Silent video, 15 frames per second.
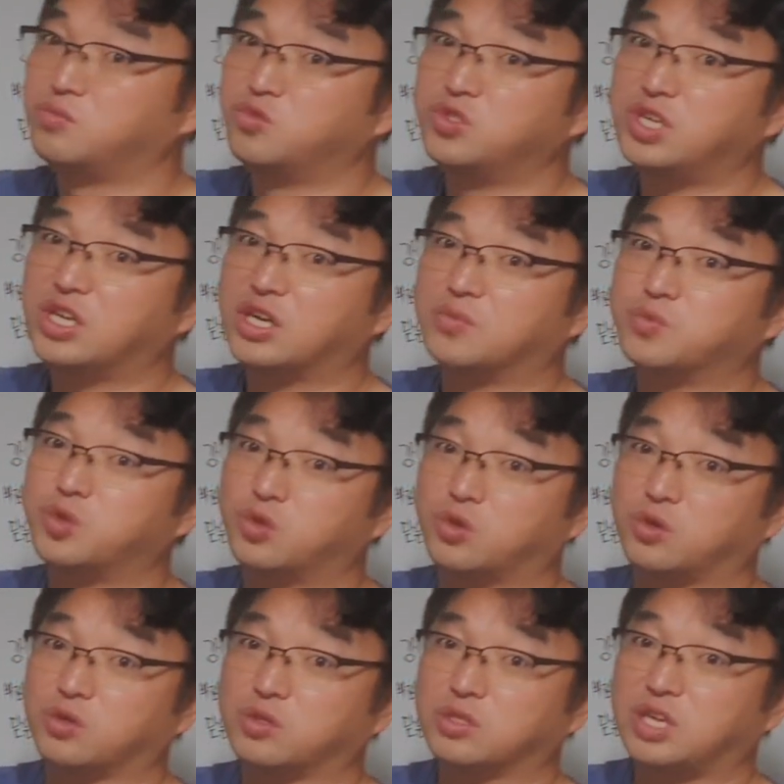문제가
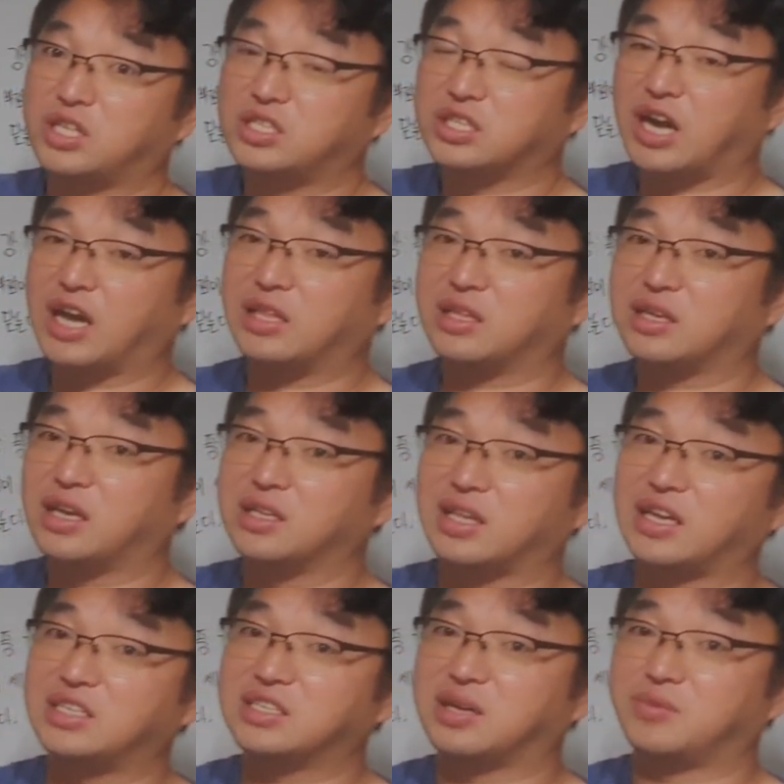없도록 다시 가이드라인
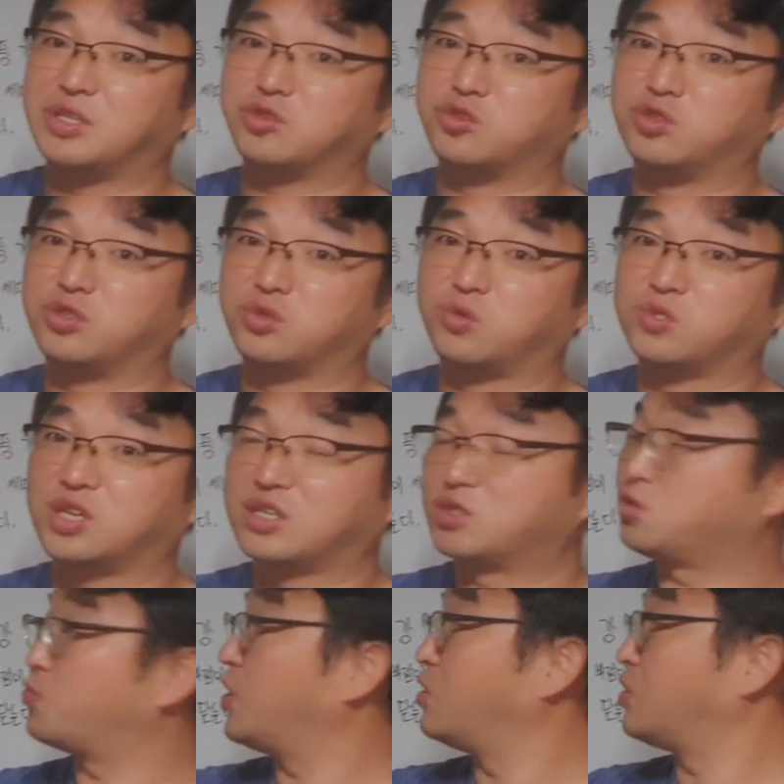다시 잡아주는 동작을
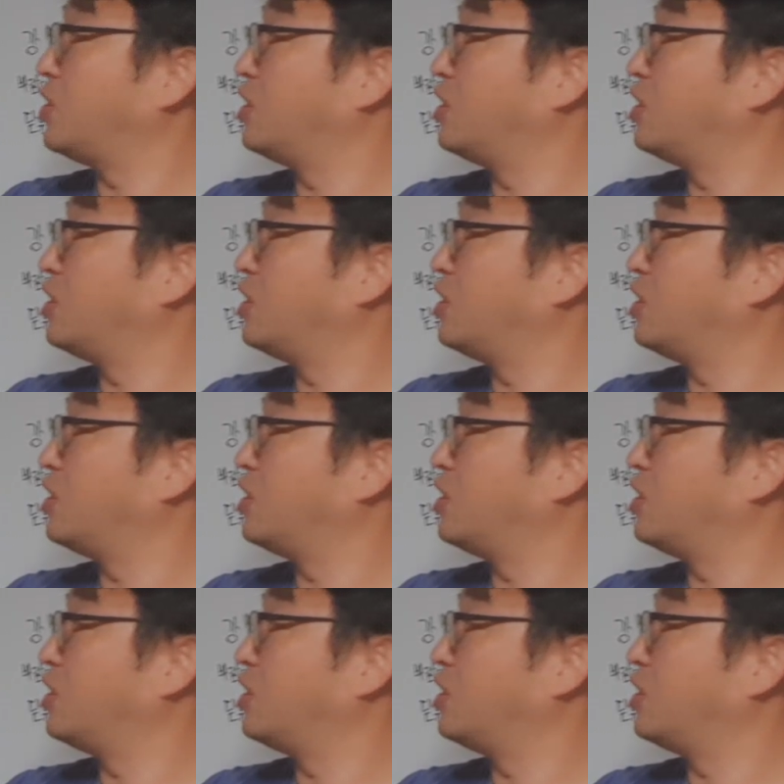좀